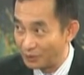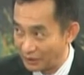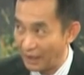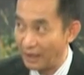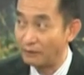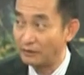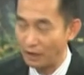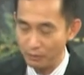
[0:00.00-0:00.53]

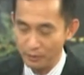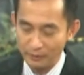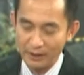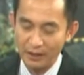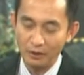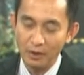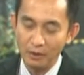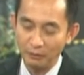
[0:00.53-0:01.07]
นะฮะทำให้มั
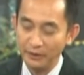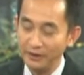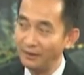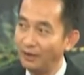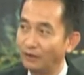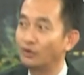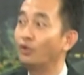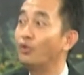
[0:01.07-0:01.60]
นเน่า เพราะ
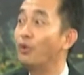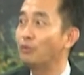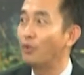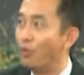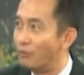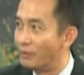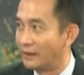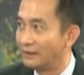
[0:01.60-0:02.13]
ฉะนั้นเราต้องควบ
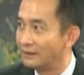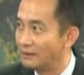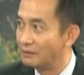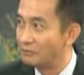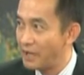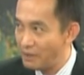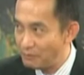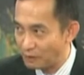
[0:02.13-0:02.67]
คุมมัน
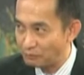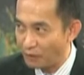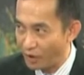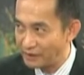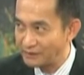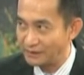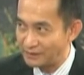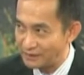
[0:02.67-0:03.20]
ไม่ให้มันป
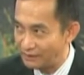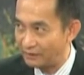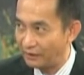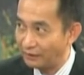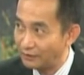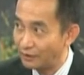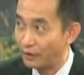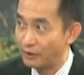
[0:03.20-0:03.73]
ล่อย
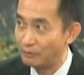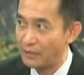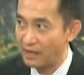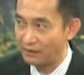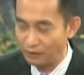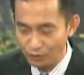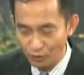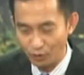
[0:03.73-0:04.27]
เอทิลีน
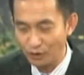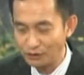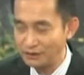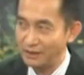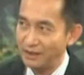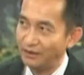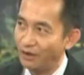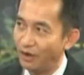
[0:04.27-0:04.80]
มากเราดูดออก
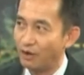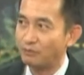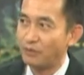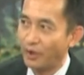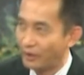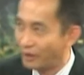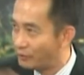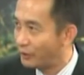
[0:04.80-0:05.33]
ซิเจนออก
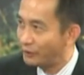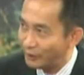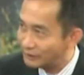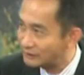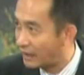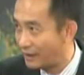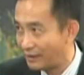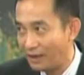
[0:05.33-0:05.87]
ปล่อยคาร์บอนไดอ
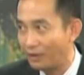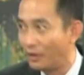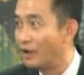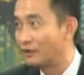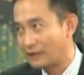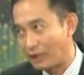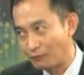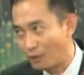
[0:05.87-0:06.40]
อกไซด์เข้า
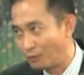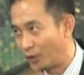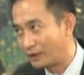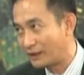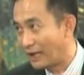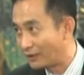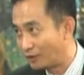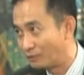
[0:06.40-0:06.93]
ตามกระบ
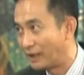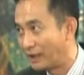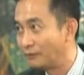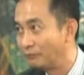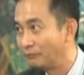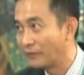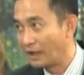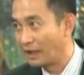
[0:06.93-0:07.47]
วนการของมั
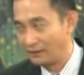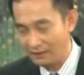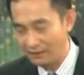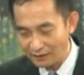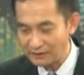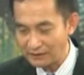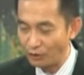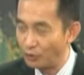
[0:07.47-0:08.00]
น
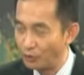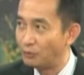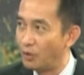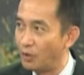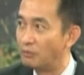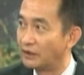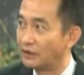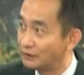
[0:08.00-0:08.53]
นะรักษาอุณห
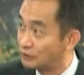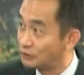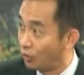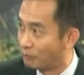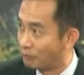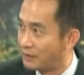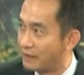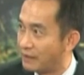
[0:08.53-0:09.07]
ภูมิมันก็ส
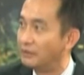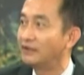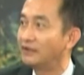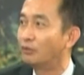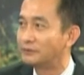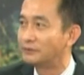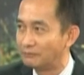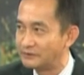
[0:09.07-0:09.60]
ลบไปเหมือ
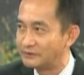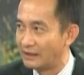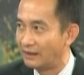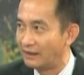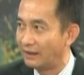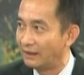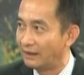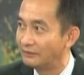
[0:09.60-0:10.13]
นกบจำศี
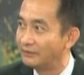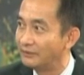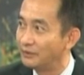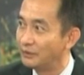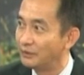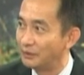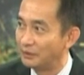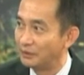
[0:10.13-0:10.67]
ลแล้วฮะ
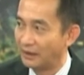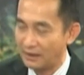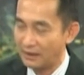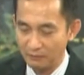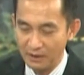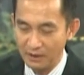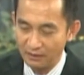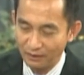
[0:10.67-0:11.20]
นะ
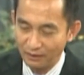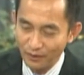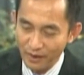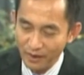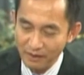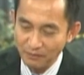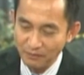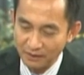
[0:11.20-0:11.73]
ครับ แล้ว
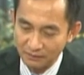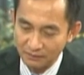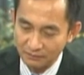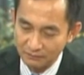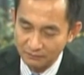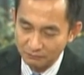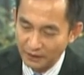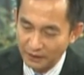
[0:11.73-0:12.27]
ก็ให้มัน
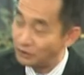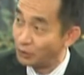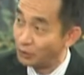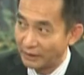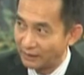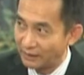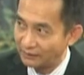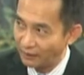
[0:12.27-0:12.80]
มันอ
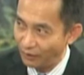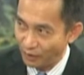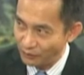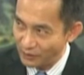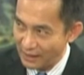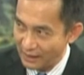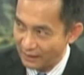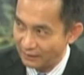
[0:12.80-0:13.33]
ยู่อย่างนั้นตลอ
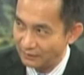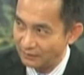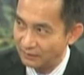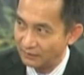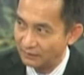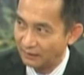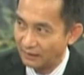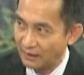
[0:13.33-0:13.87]
ดเวลา
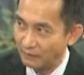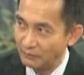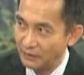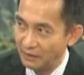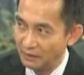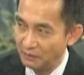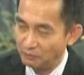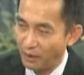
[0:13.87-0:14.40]
นะครับ
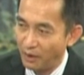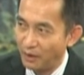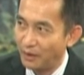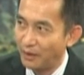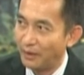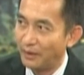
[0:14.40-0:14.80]
พอ